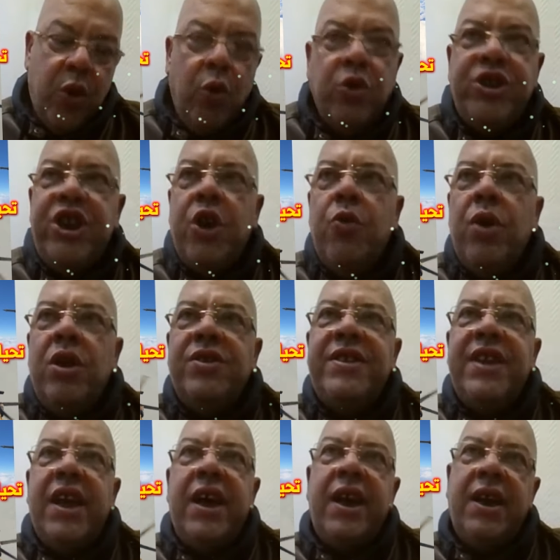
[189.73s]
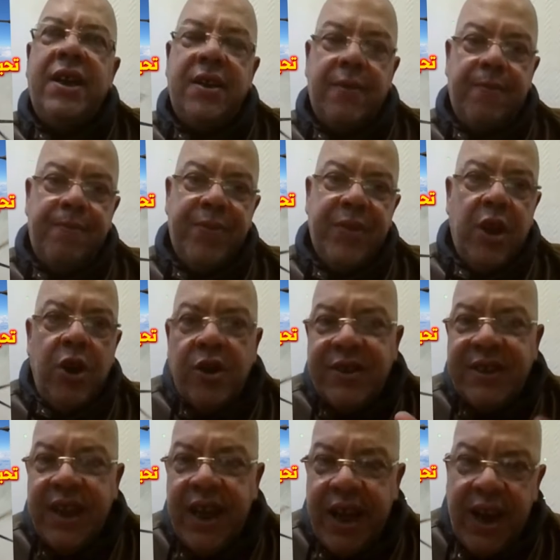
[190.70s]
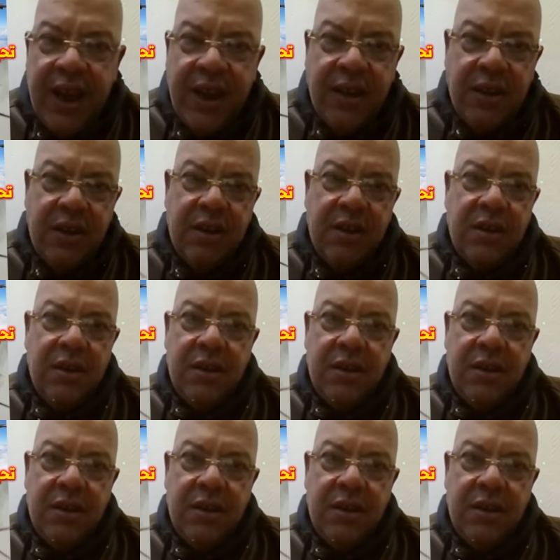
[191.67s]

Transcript: وش هو لو سي ار ان لو سي ار ان